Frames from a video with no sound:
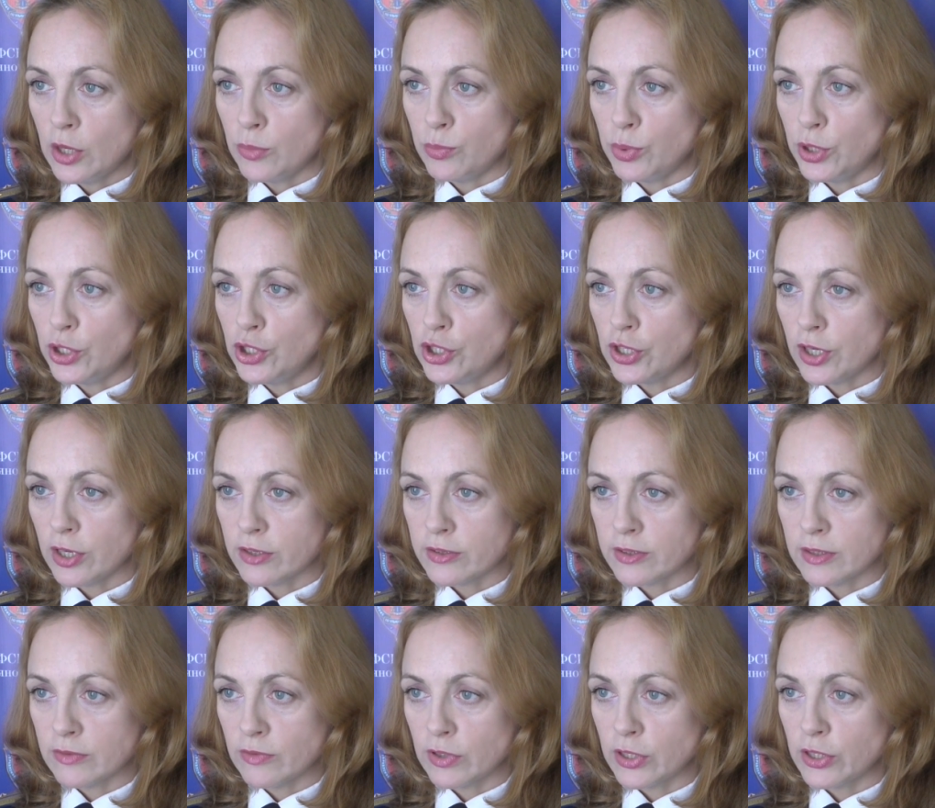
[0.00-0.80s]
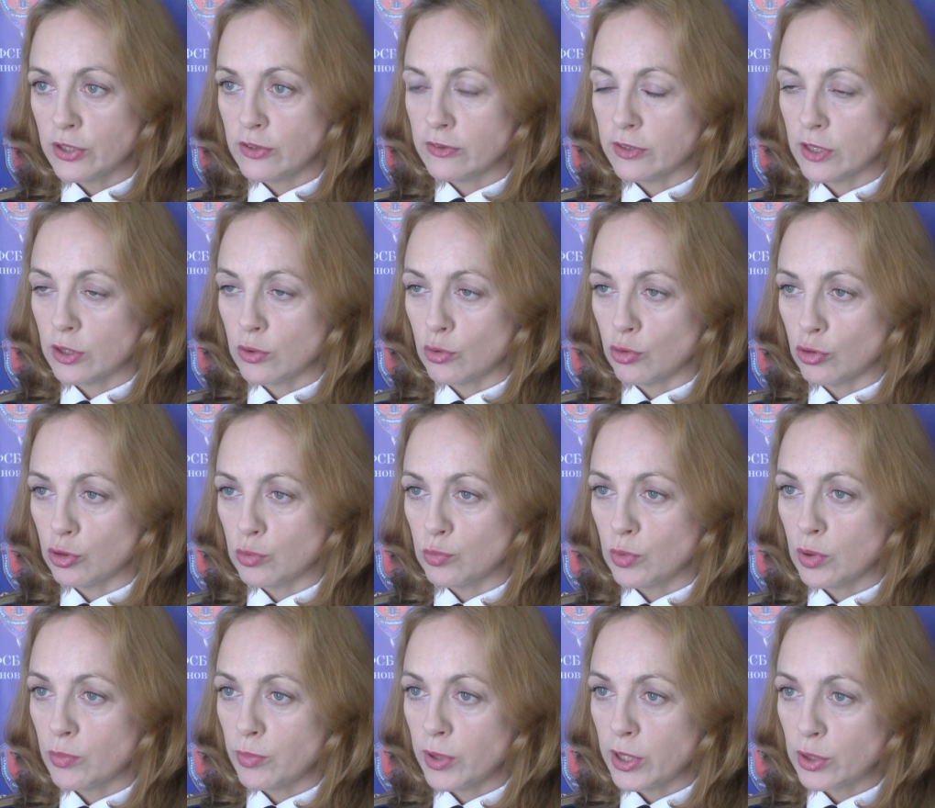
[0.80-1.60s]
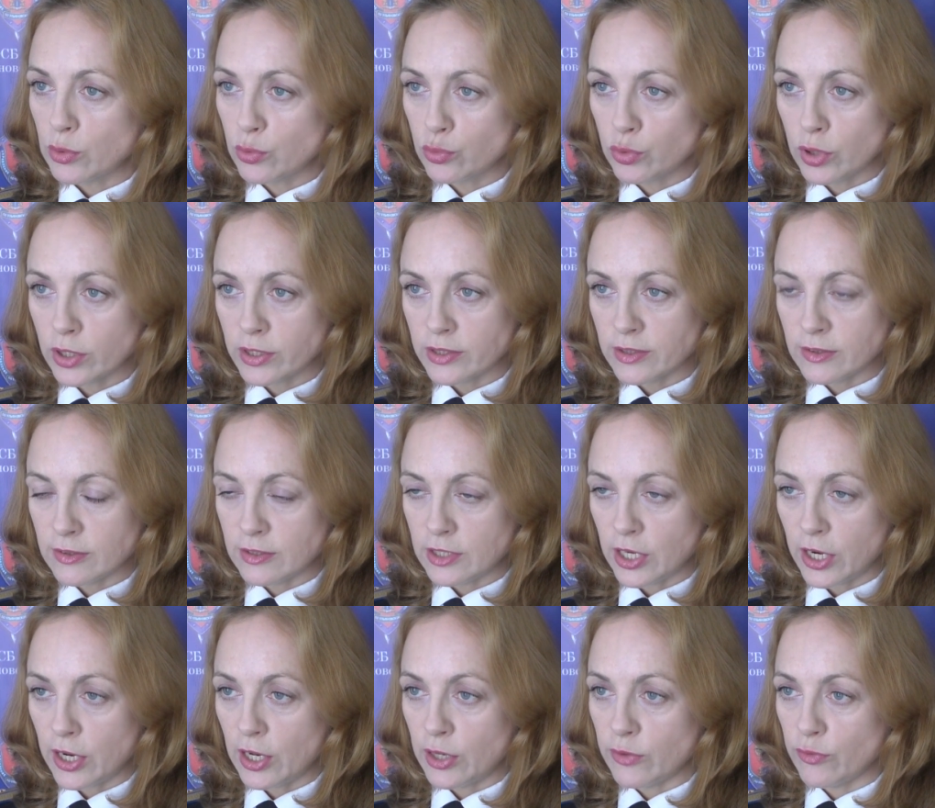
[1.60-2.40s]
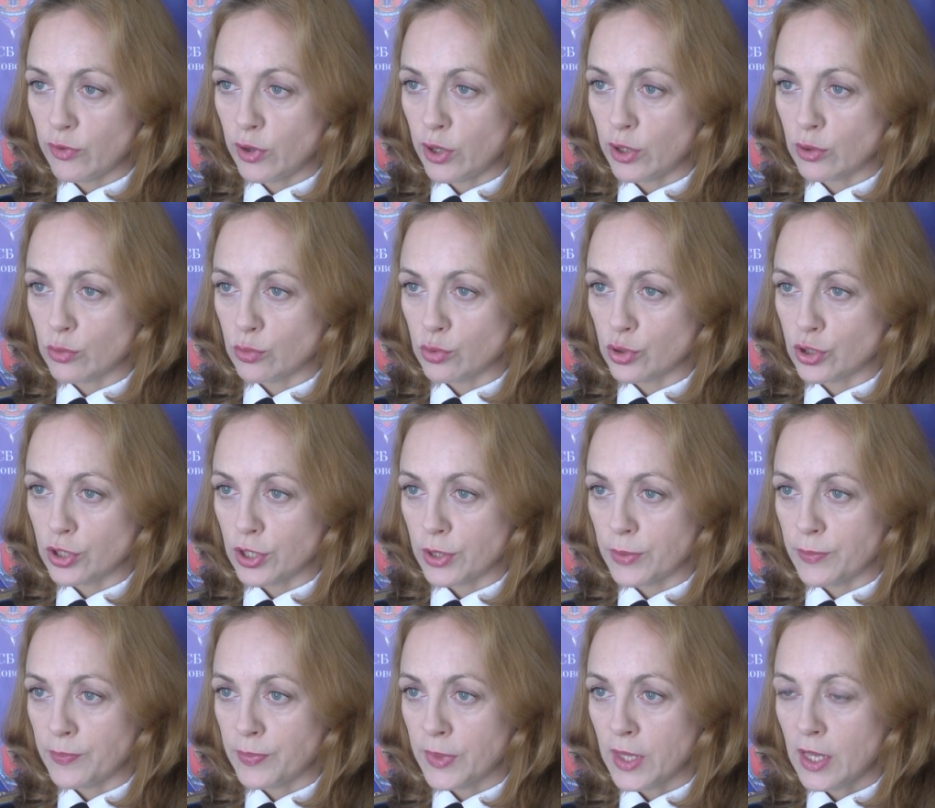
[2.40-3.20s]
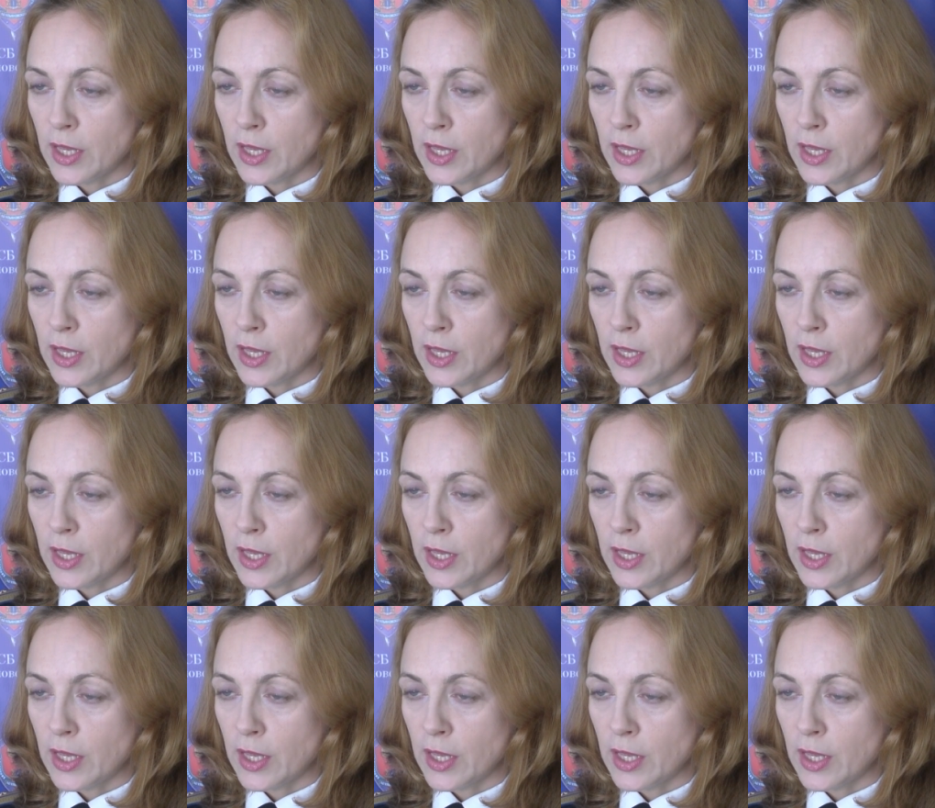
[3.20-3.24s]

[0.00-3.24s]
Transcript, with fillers: причастного к незаконному обороту огнестрельного оружия.